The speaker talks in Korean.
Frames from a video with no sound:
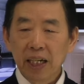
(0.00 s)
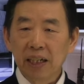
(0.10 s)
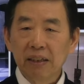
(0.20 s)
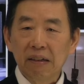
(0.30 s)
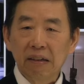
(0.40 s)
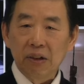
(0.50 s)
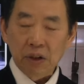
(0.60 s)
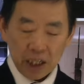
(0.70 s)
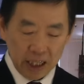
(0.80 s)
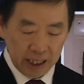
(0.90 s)
예,
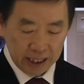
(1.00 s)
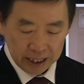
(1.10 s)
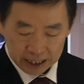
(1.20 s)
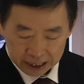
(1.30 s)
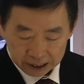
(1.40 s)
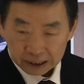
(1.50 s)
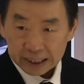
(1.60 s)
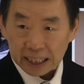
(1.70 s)
여기 어,